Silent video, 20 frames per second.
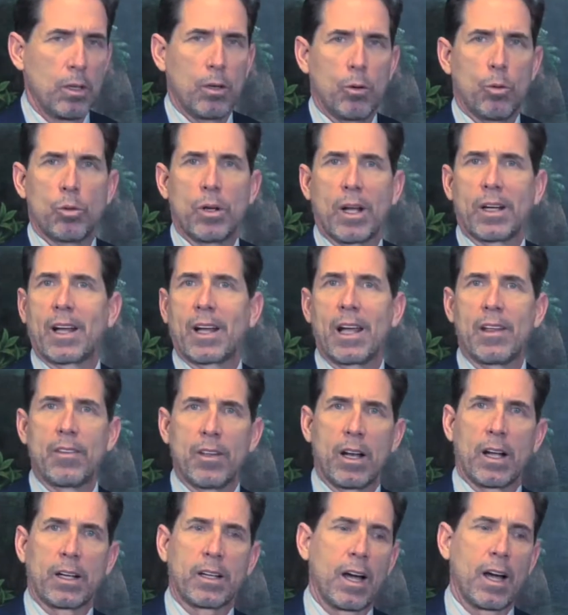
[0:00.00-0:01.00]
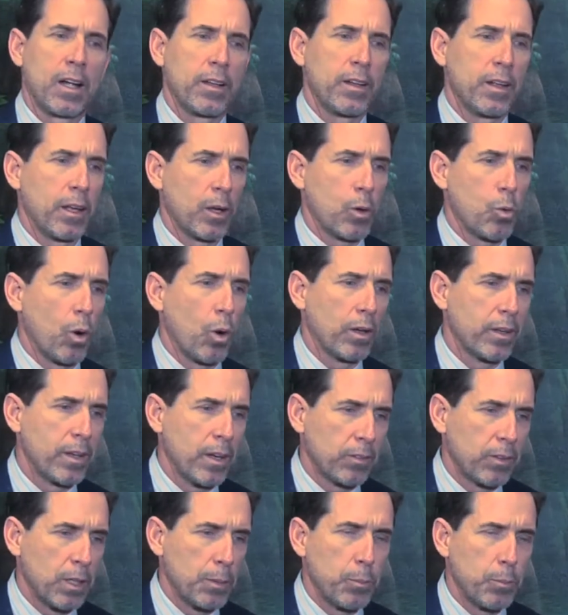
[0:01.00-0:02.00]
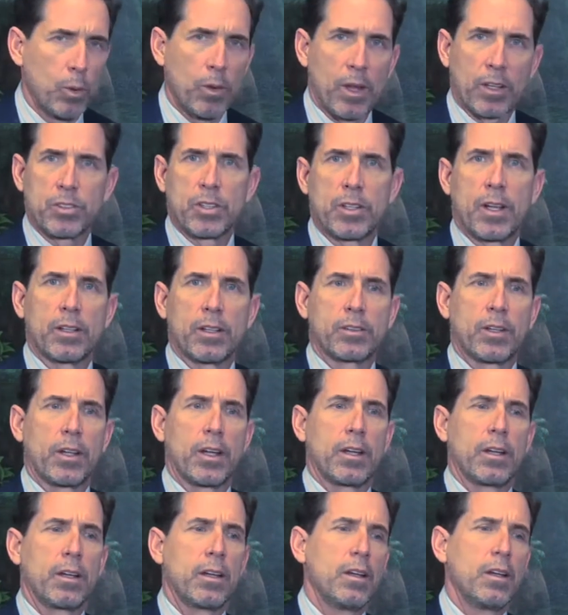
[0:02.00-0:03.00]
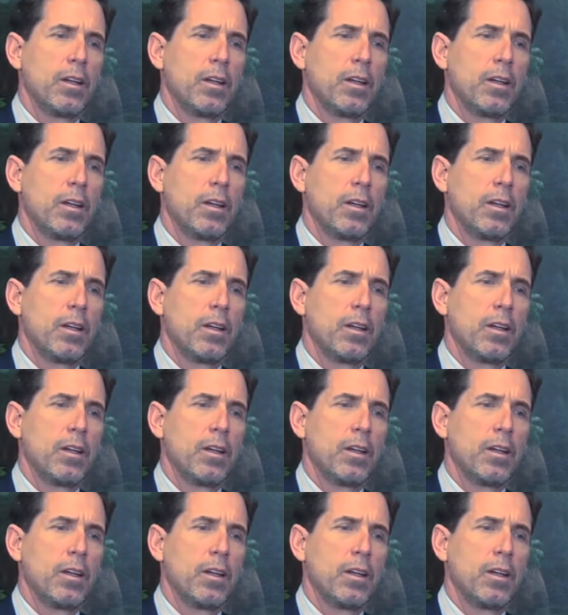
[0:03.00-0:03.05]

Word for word: una caída en la calle, cualquier tipo de accidente,